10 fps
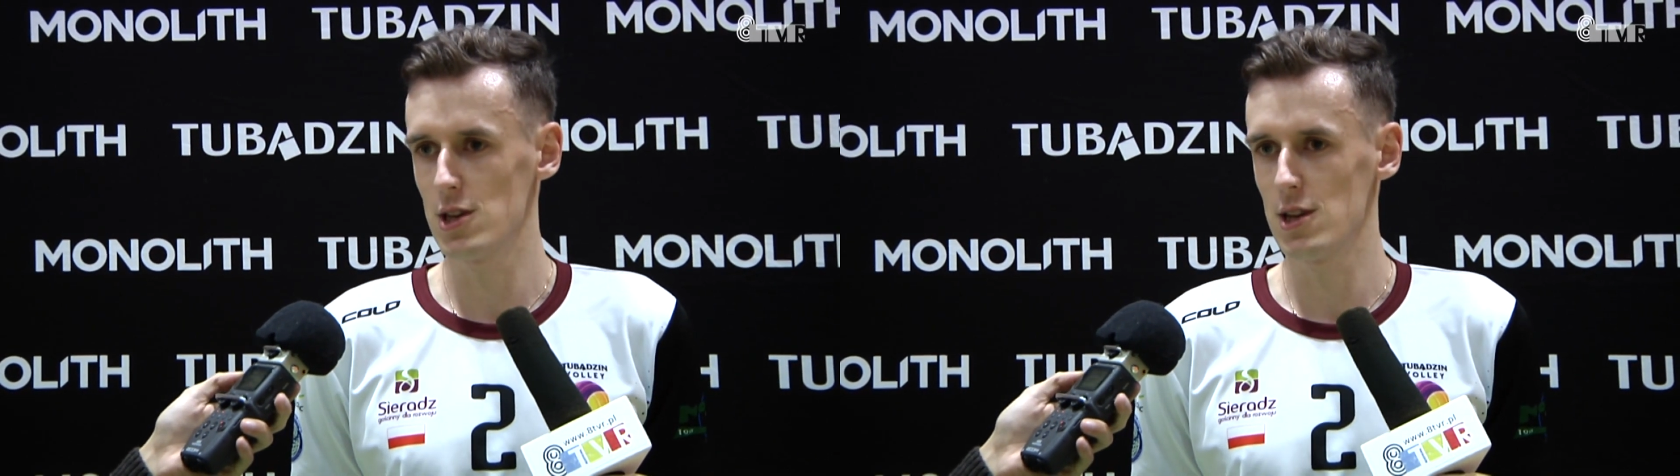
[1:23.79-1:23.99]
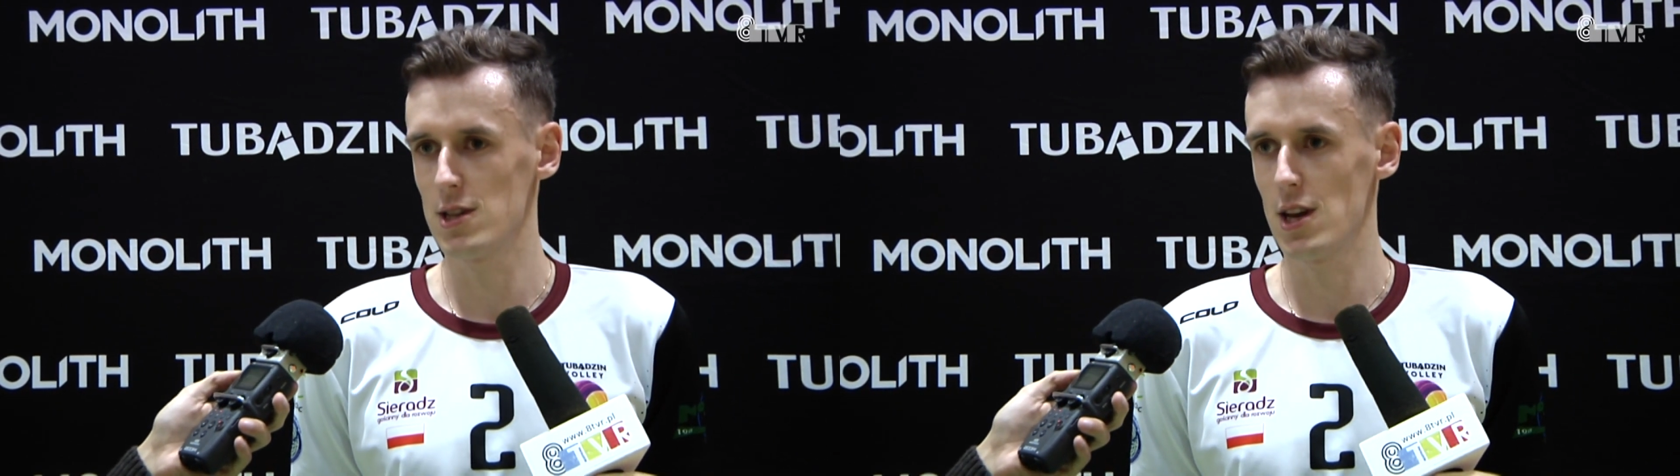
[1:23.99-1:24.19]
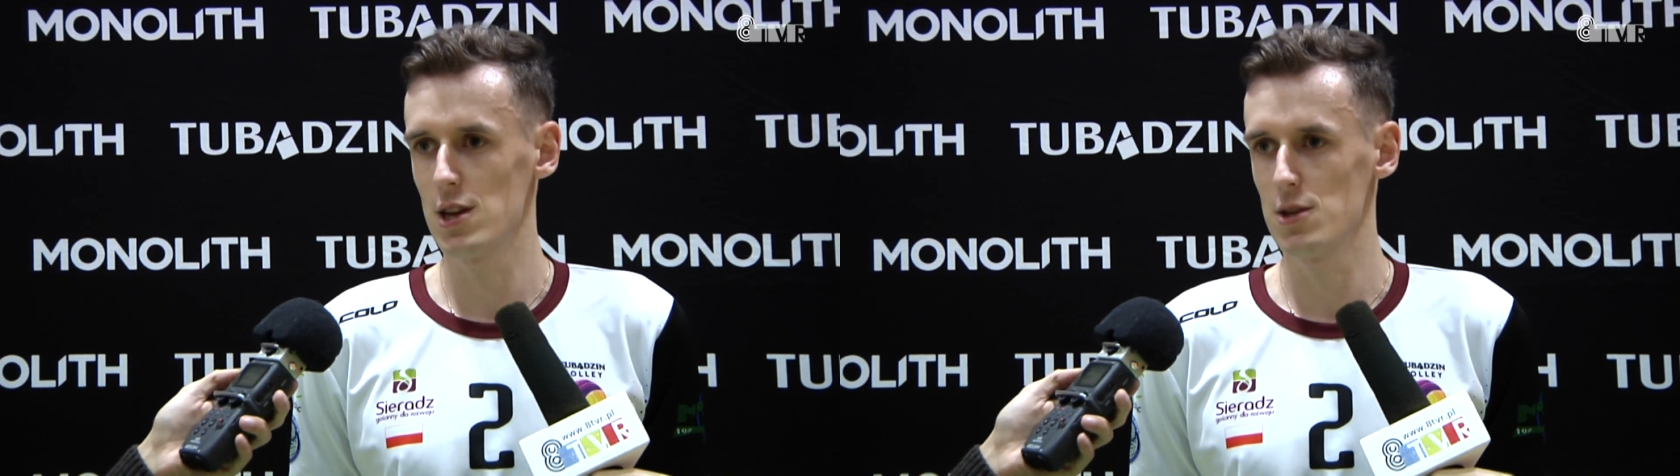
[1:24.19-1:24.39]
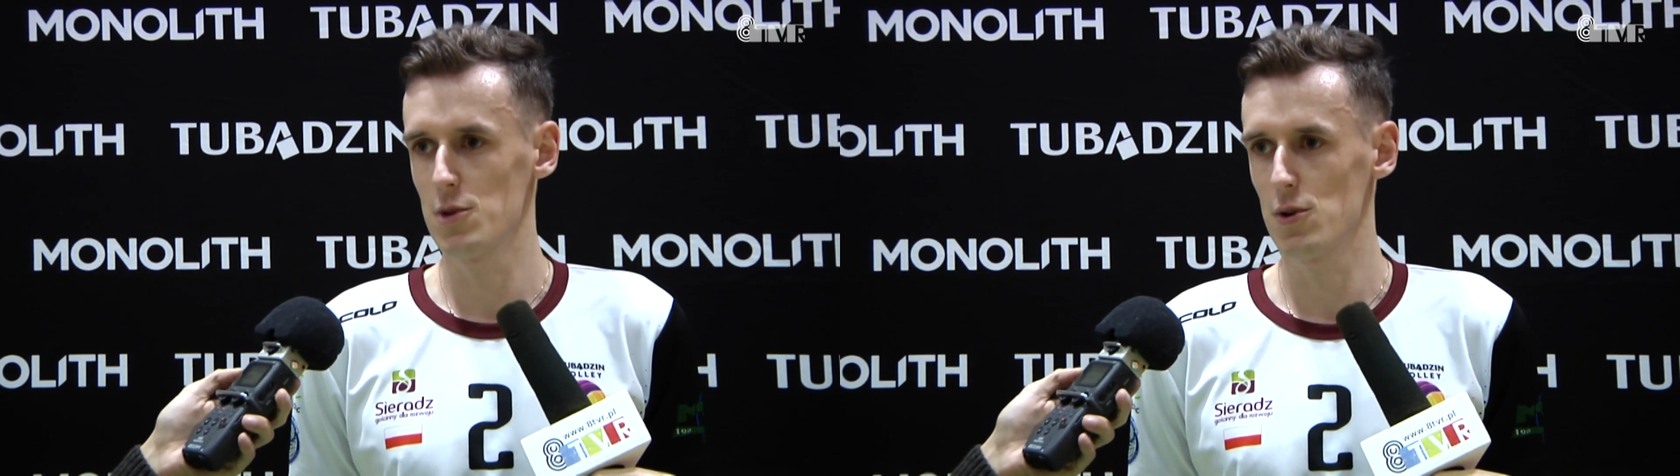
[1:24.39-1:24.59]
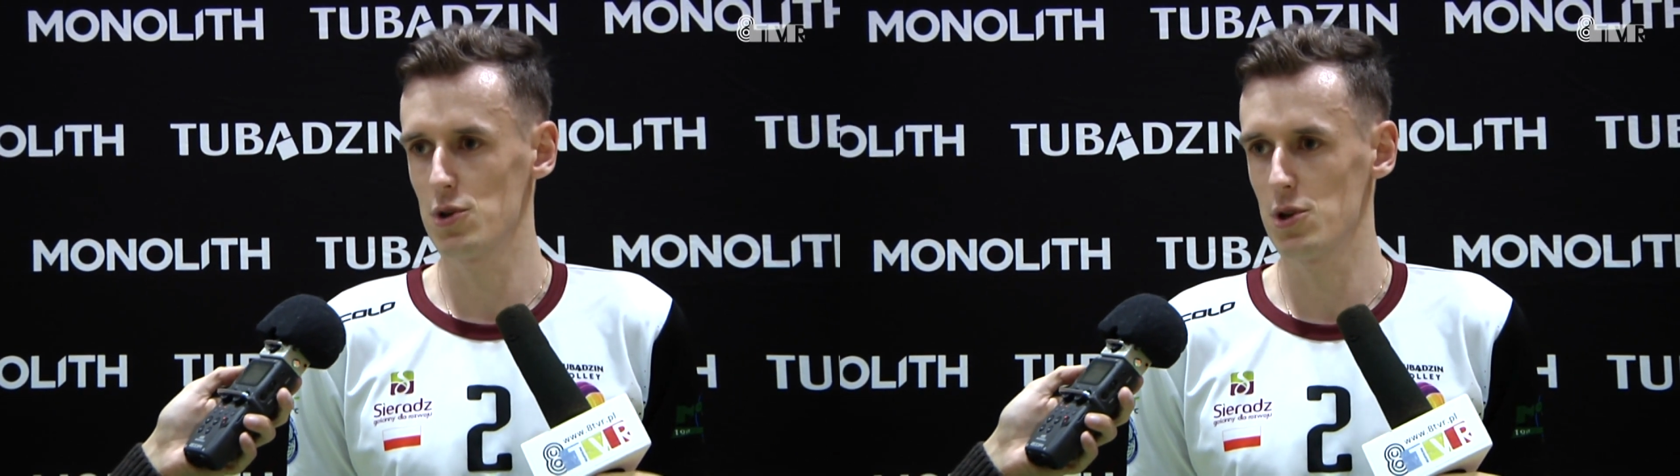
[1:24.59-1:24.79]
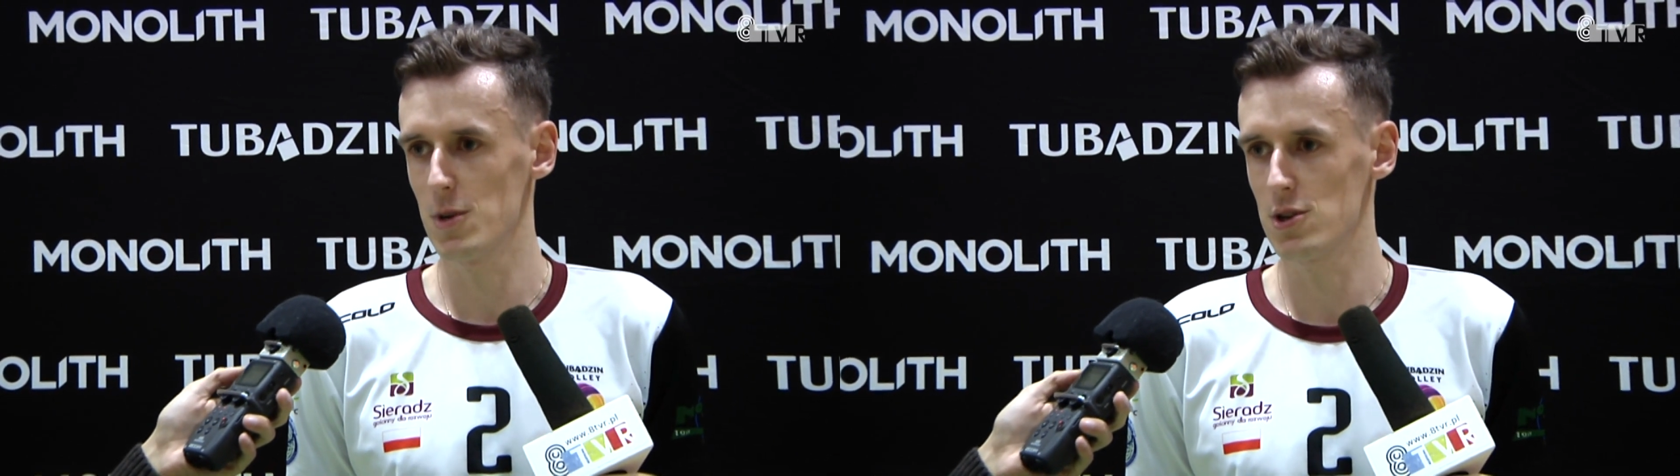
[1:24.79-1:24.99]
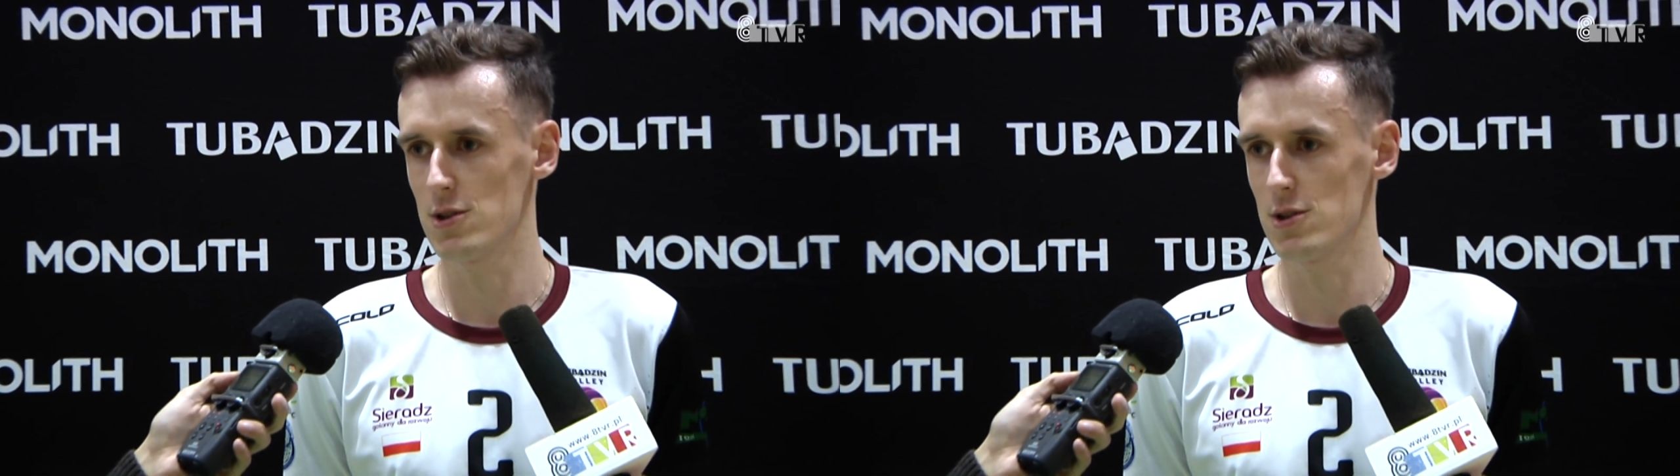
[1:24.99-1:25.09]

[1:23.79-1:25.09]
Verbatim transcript: że staraliśmy się utrzymać